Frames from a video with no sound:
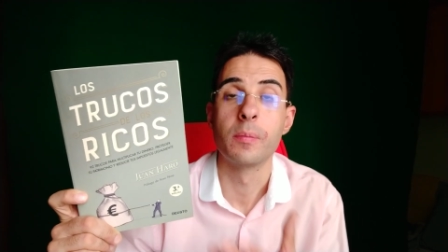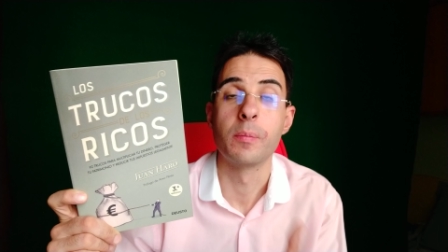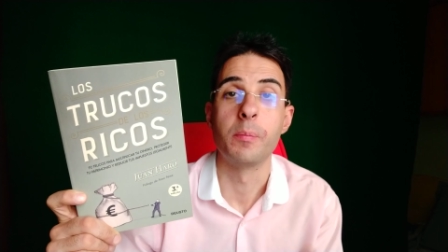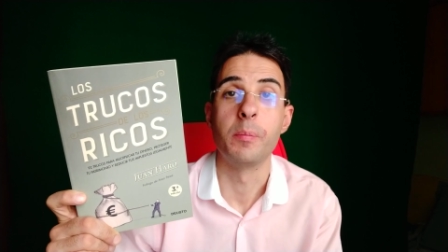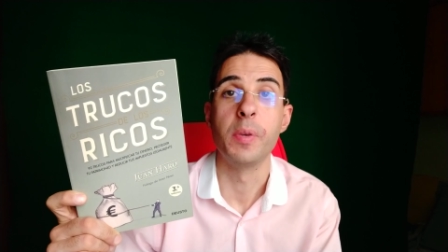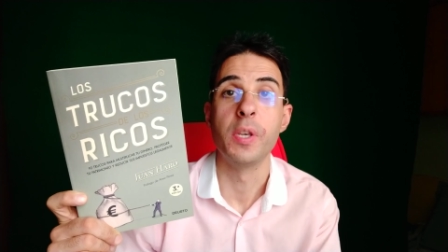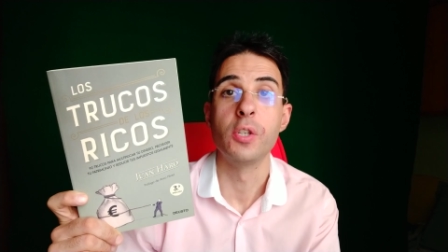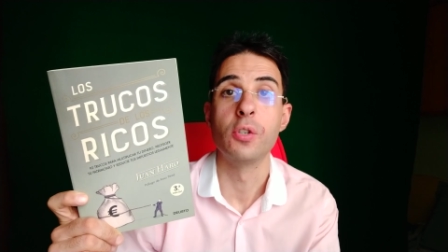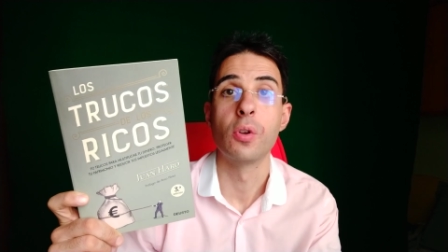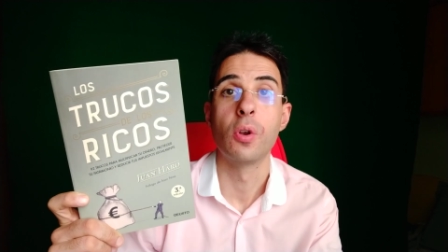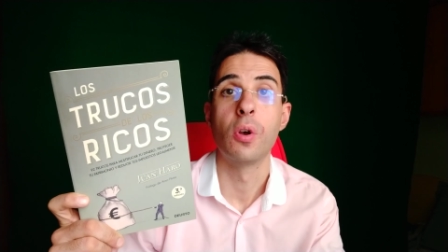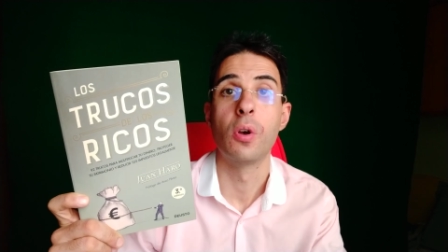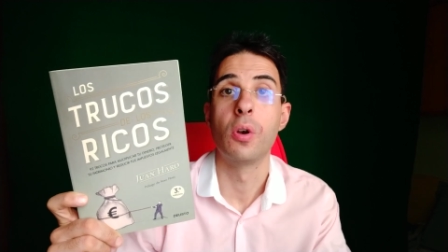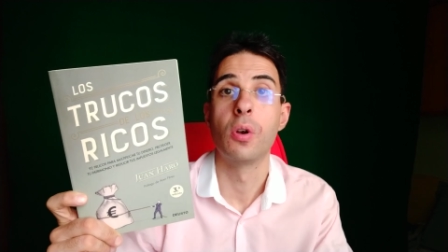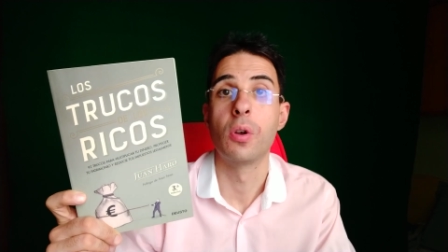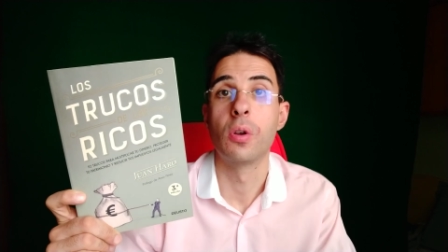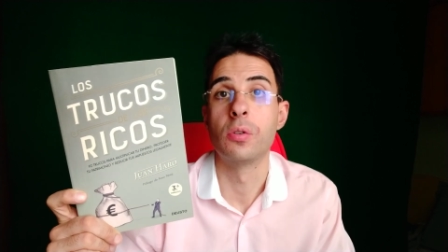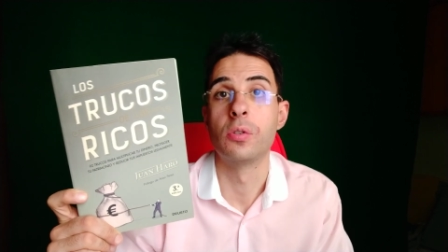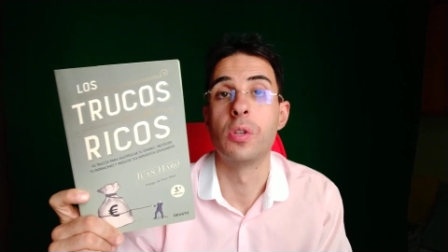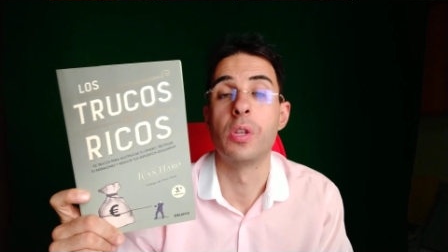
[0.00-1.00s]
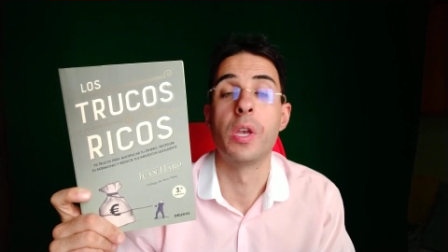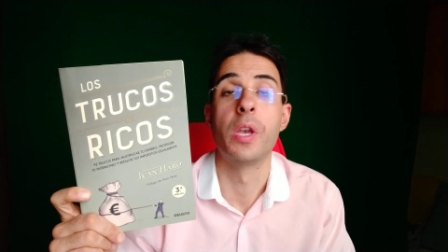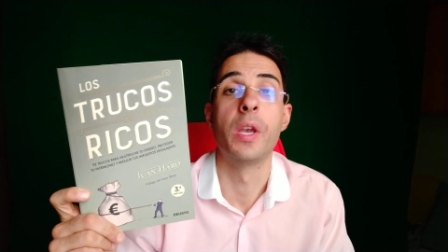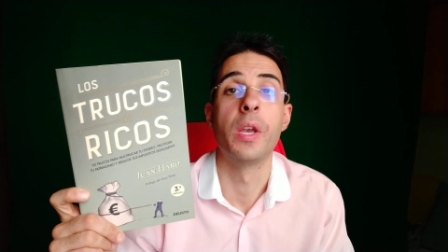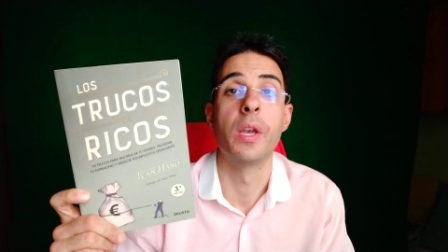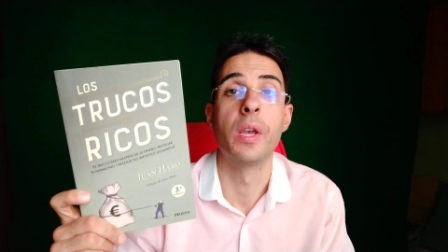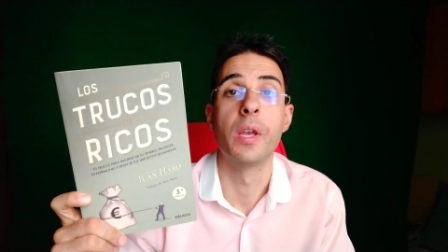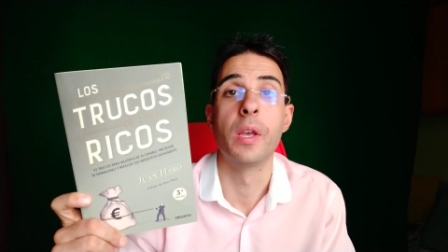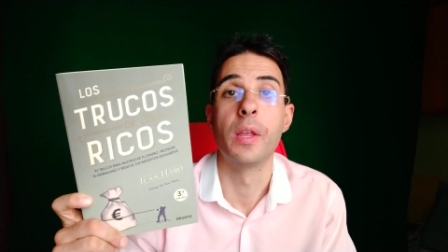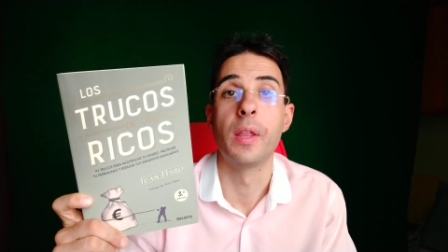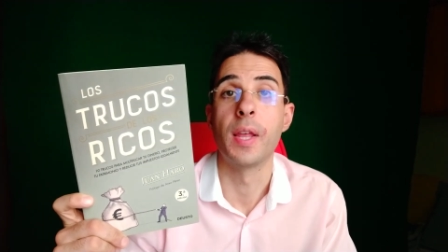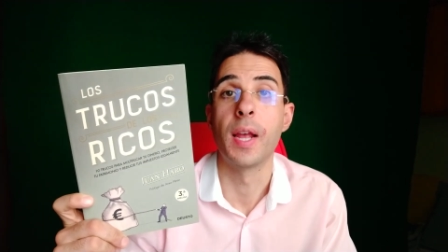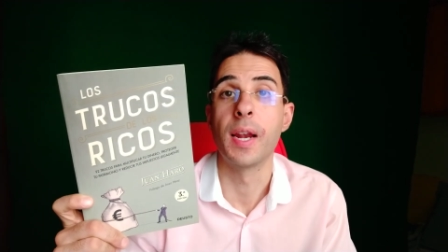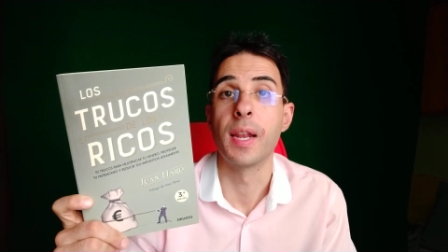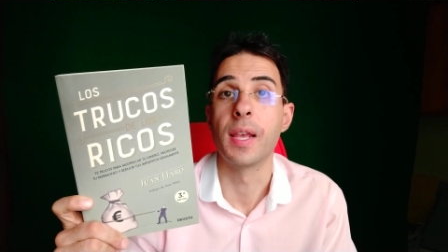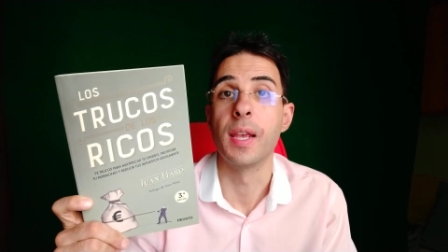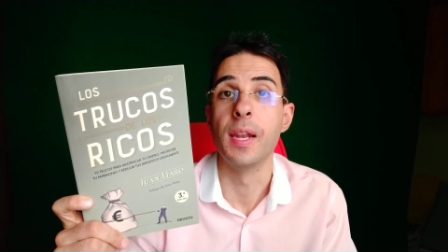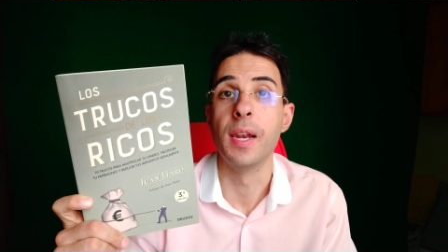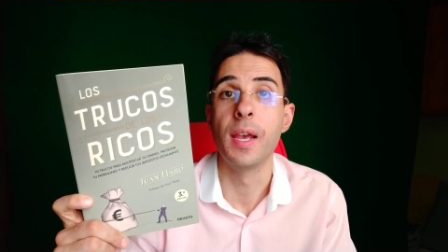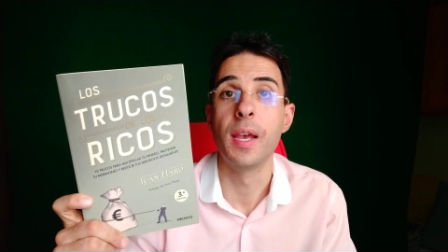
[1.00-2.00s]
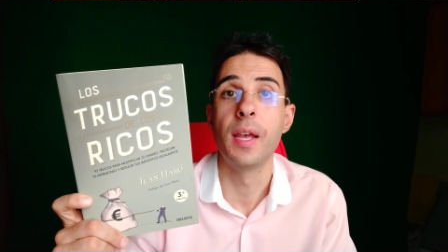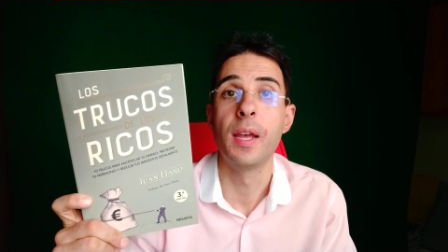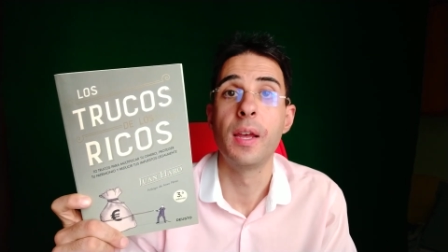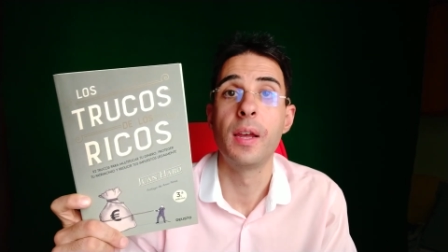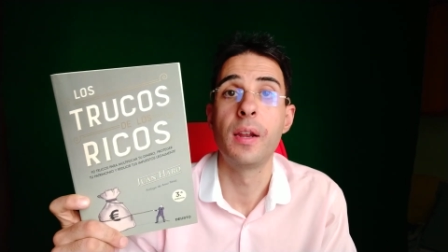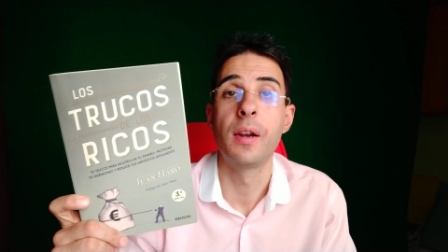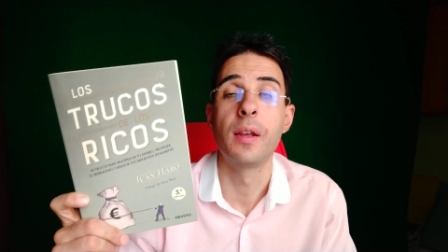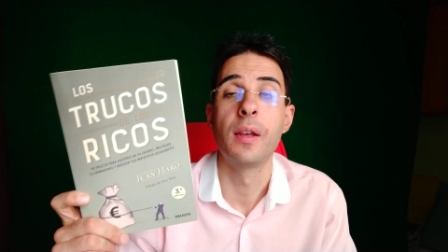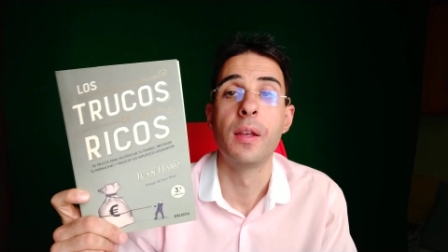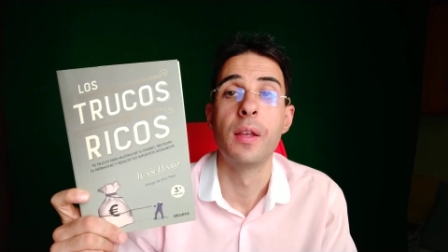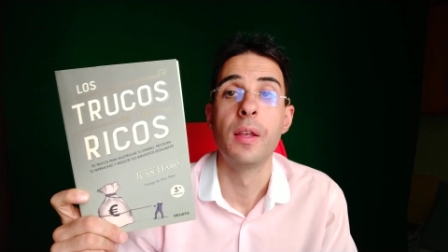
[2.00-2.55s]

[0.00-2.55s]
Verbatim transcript: pisos de, alquiler,